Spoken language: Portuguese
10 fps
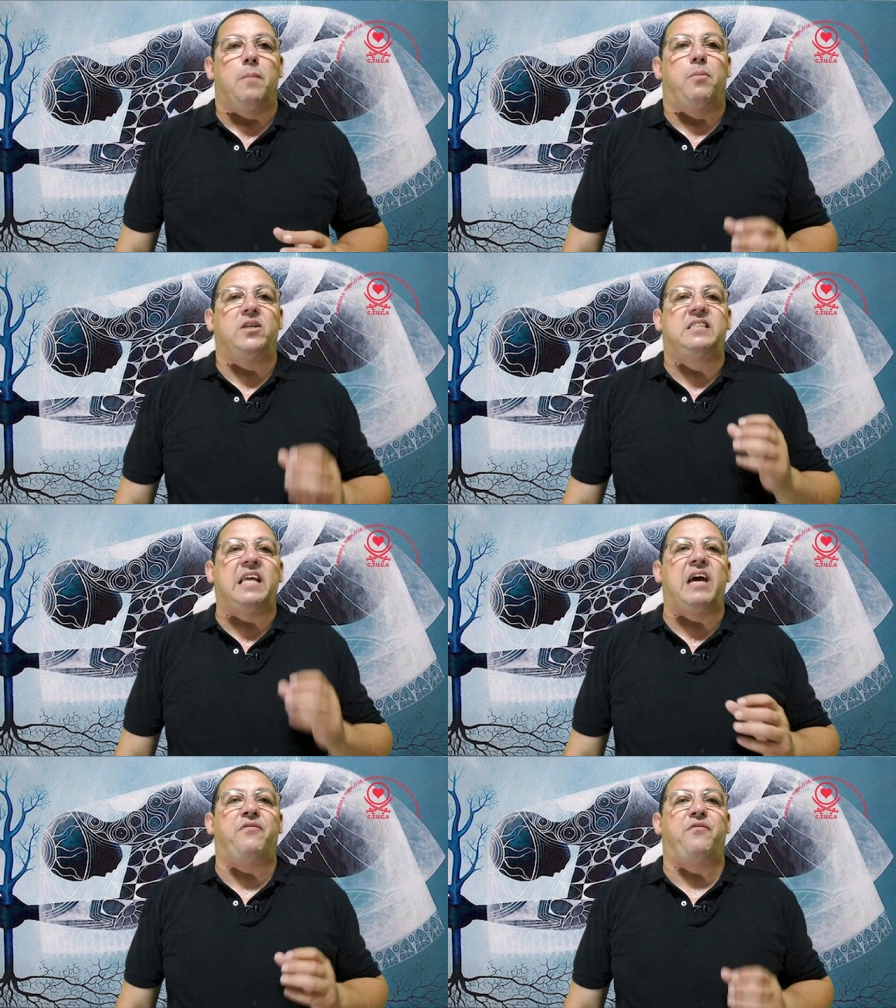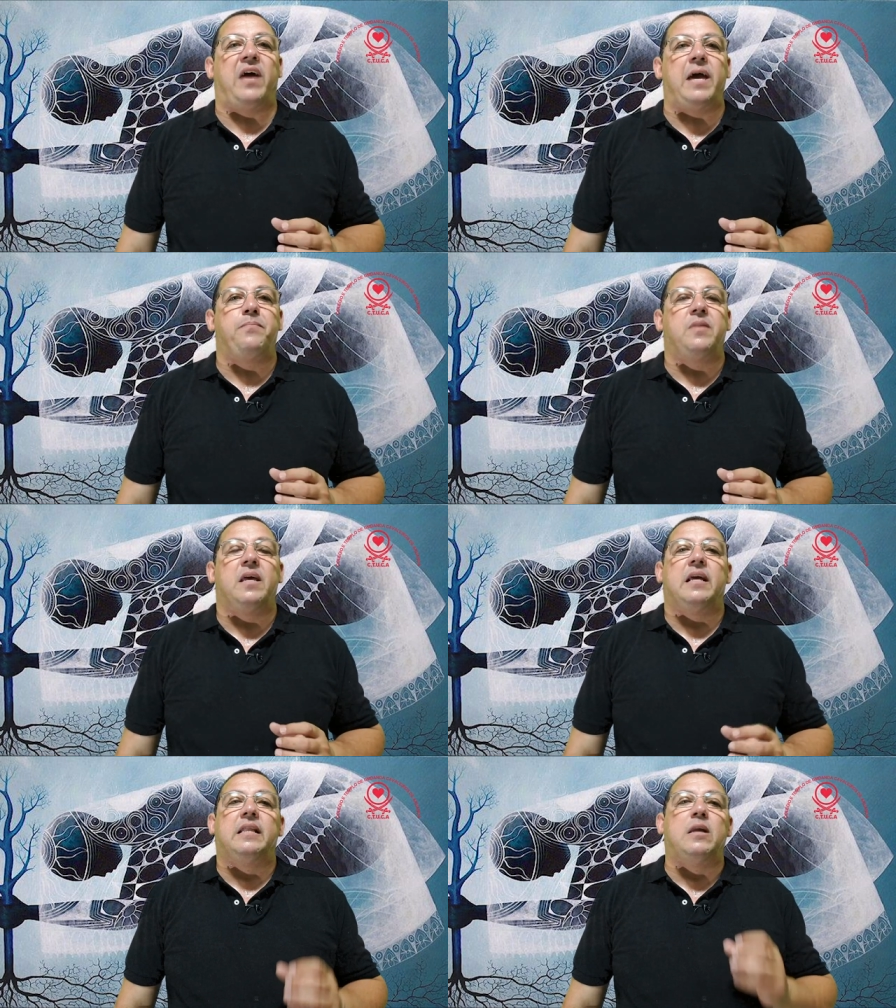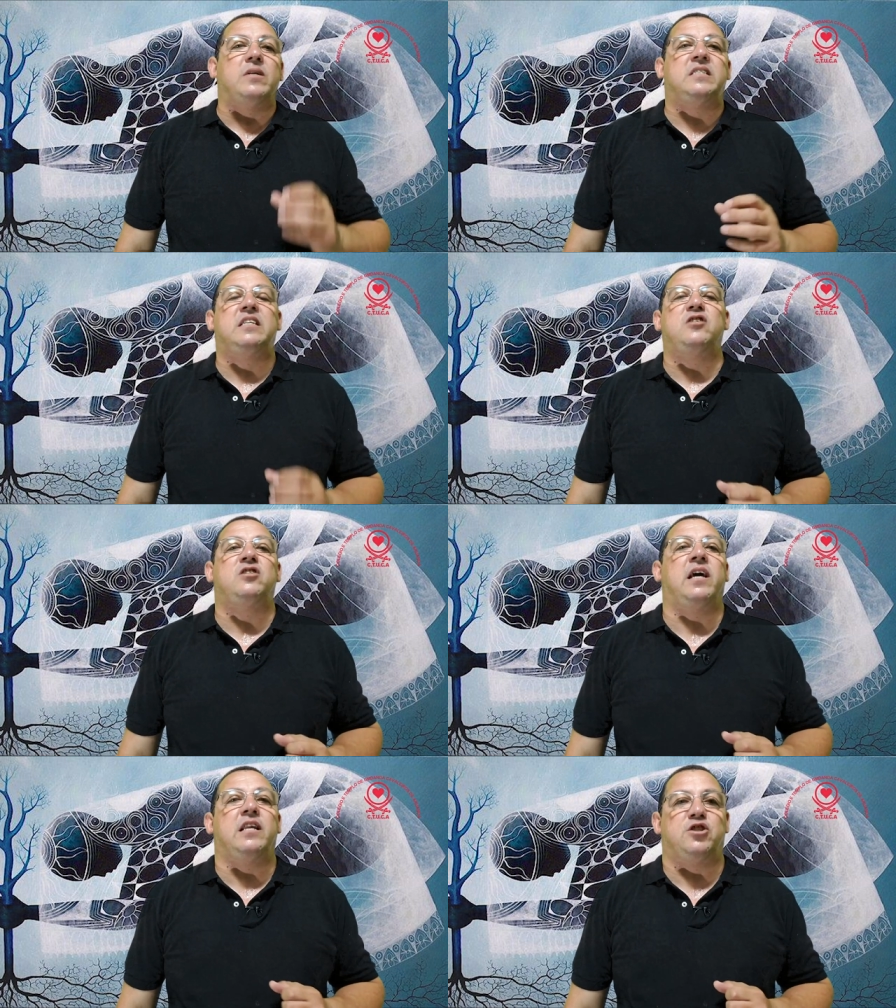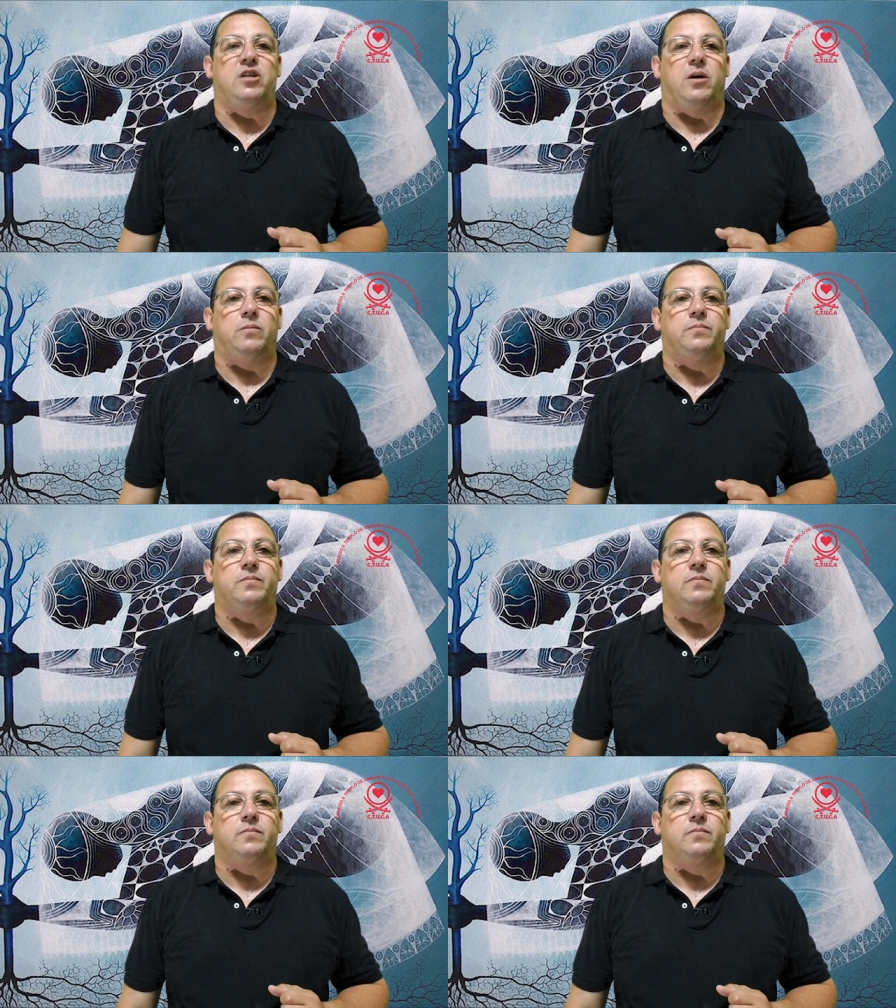pois sem a fé não existe religião.